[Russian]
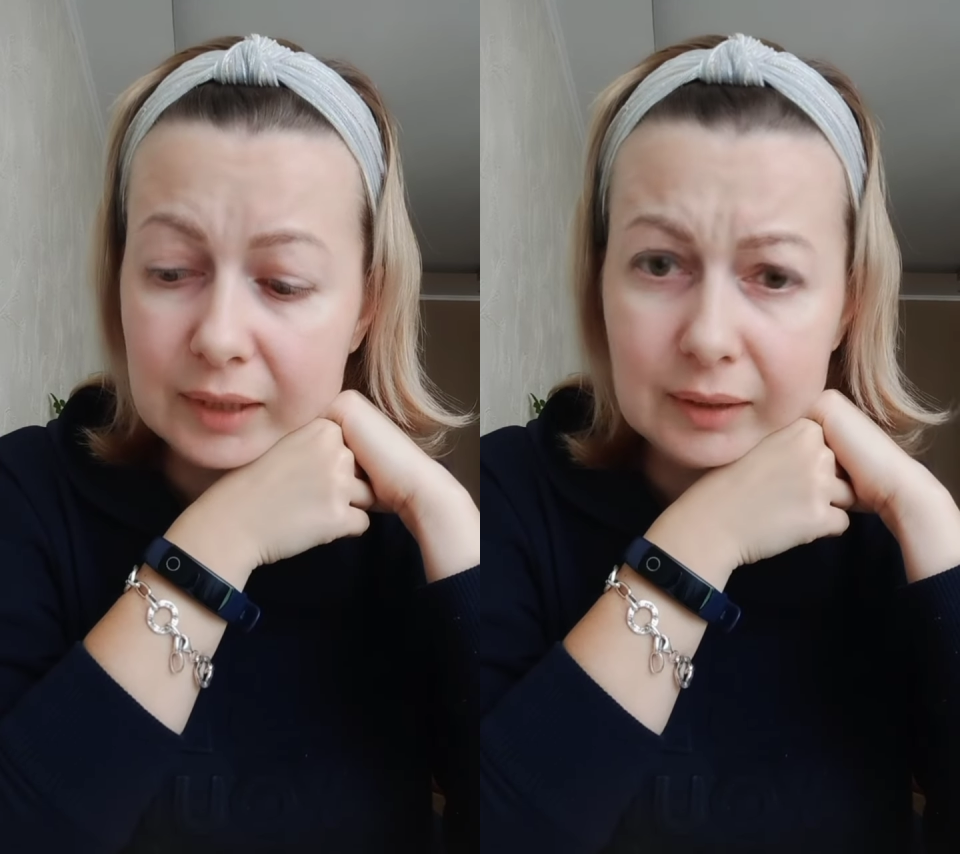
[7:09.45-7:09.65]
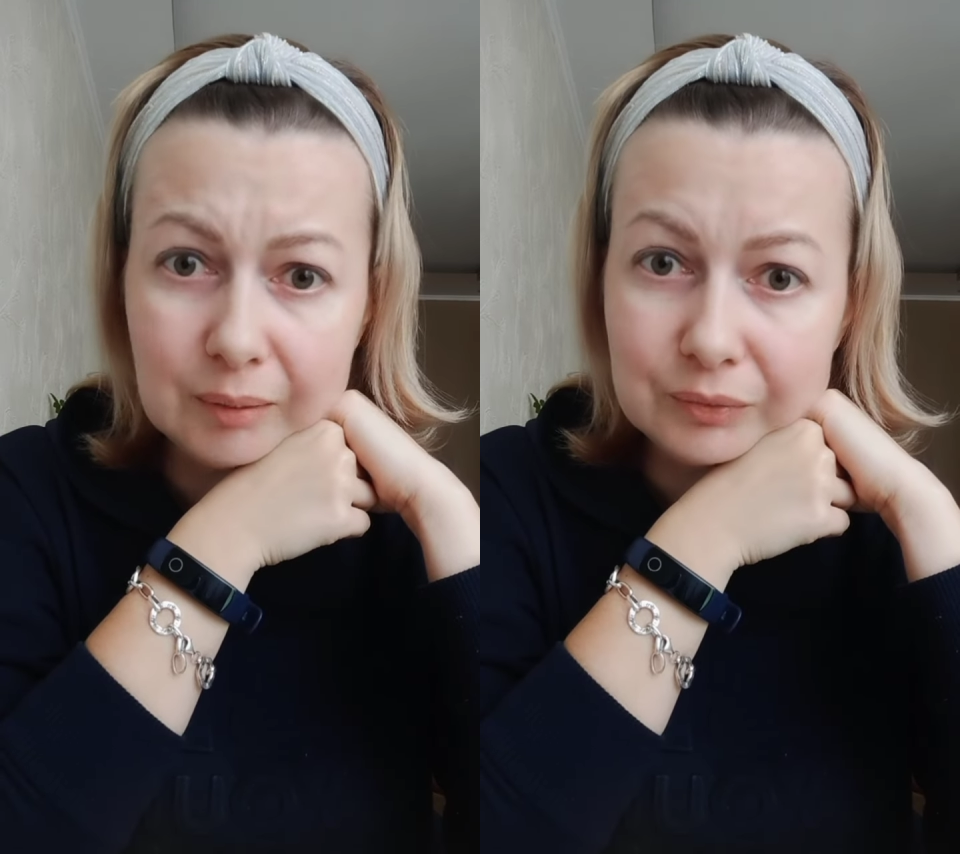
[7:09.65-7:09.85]

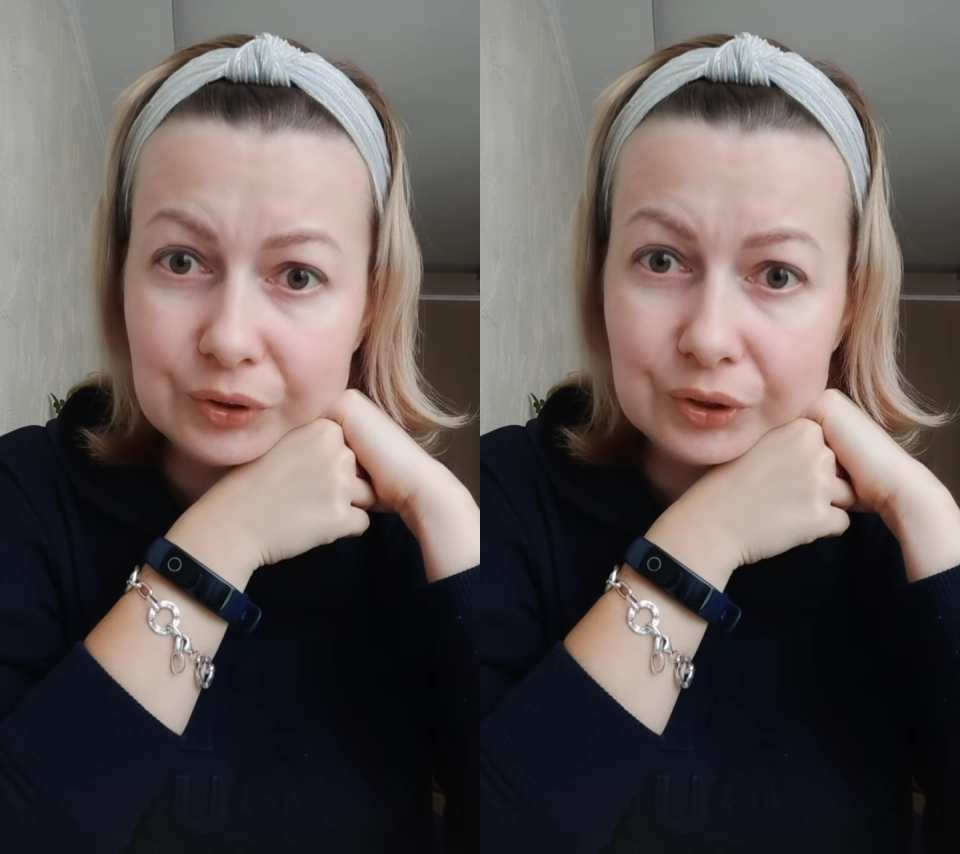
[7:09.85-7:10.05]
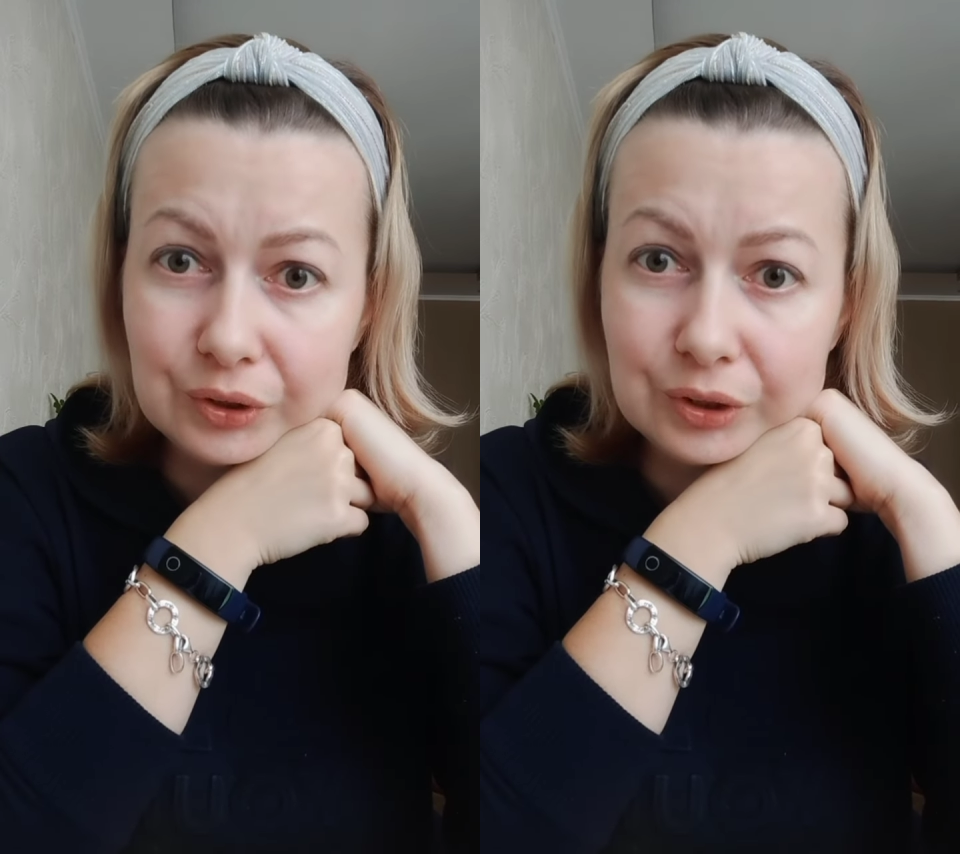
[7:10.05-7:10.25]
там
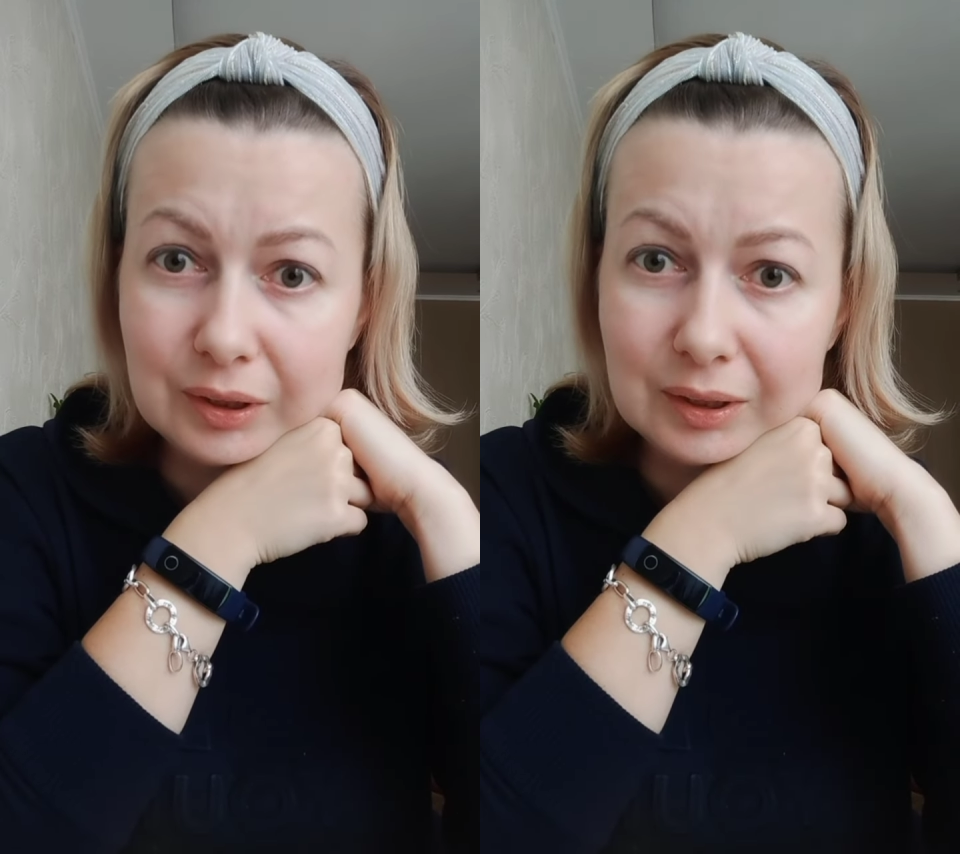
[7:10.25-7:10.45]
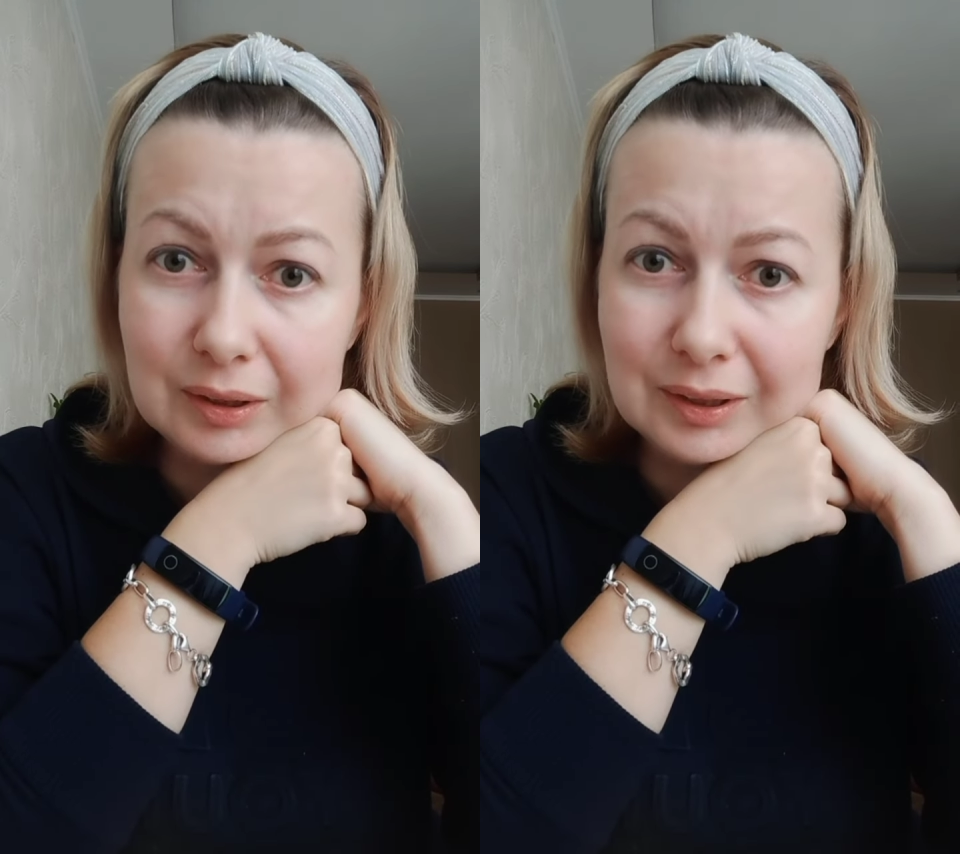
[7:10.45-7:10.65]

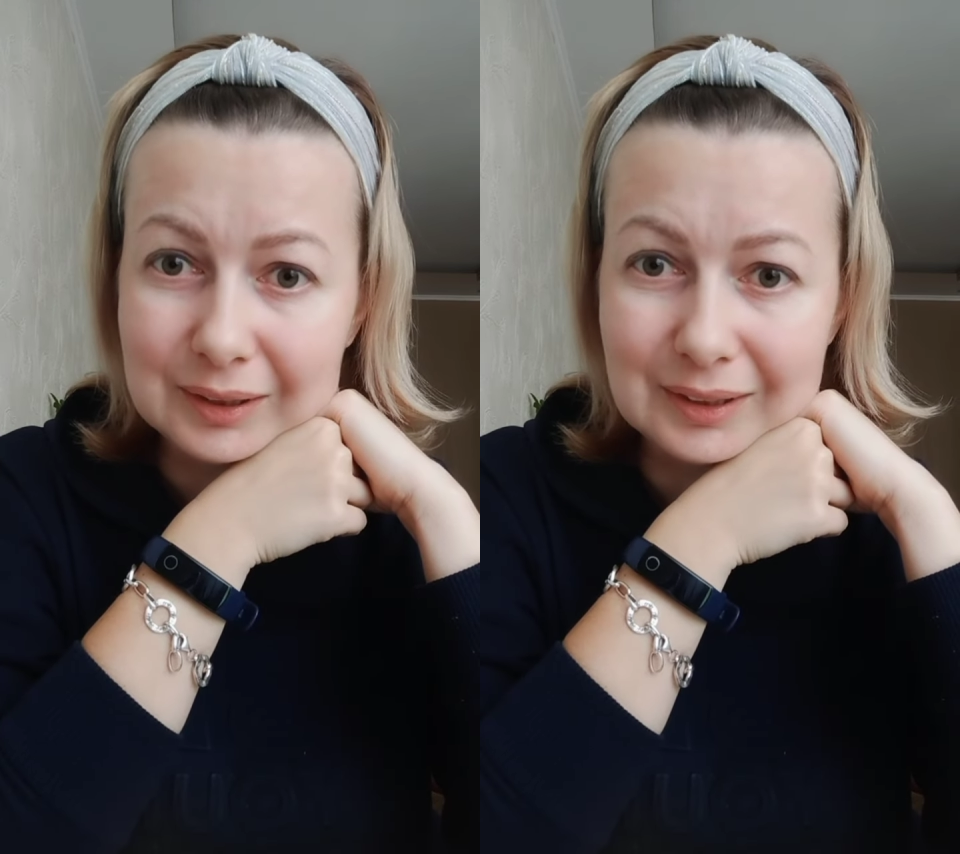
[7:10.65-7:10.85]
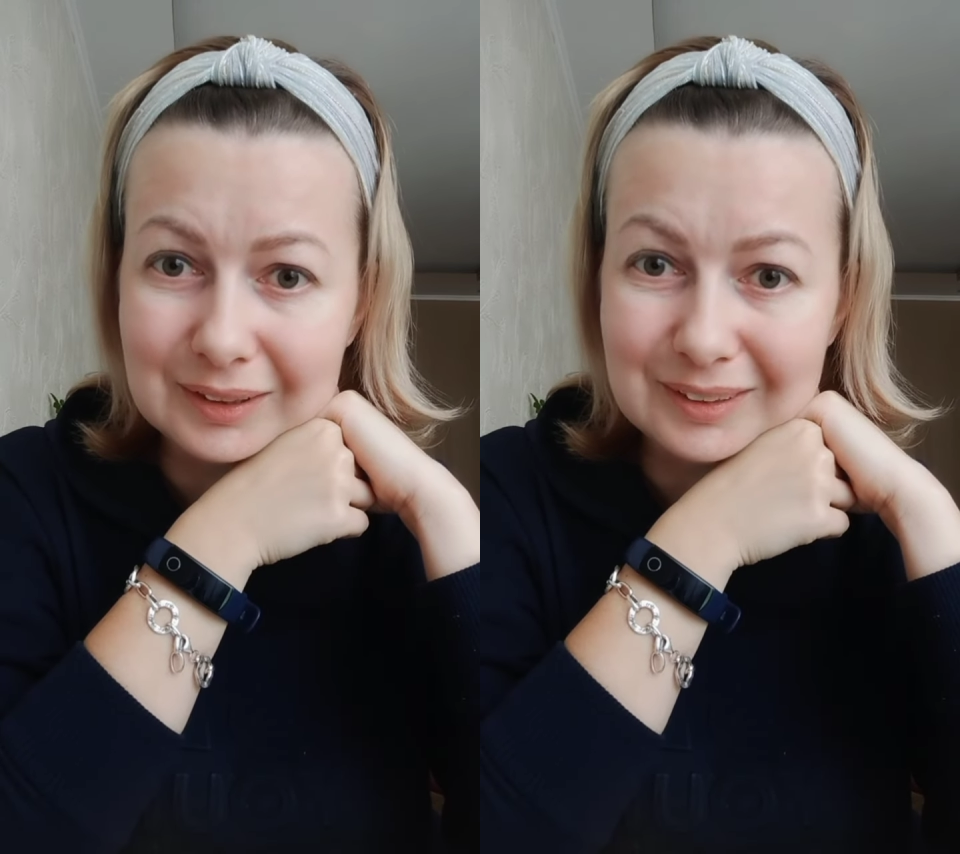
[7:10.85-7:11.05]

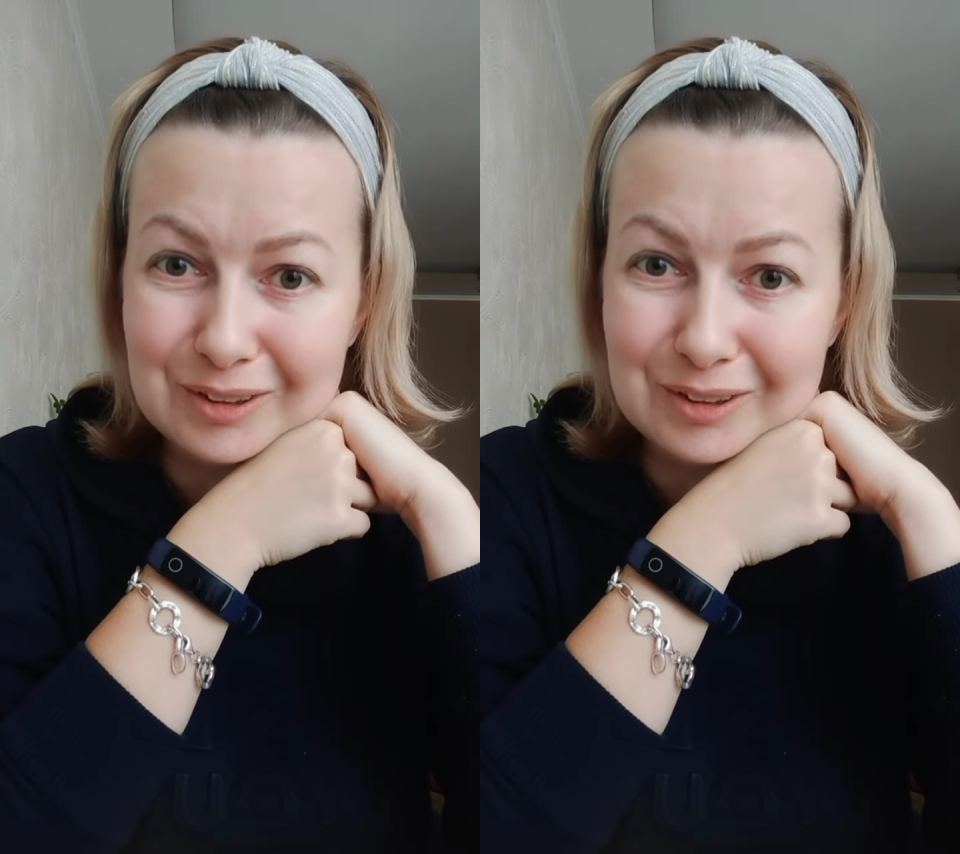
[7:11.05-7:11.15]
4.30.